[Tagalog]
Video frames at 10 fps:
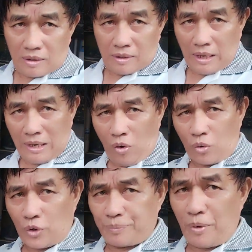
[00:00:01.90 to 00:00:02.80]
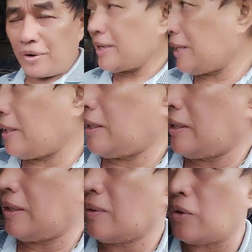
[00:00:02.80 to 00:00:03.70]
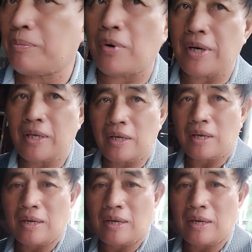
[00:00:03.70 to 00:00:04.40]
Hello, good morning. Good morning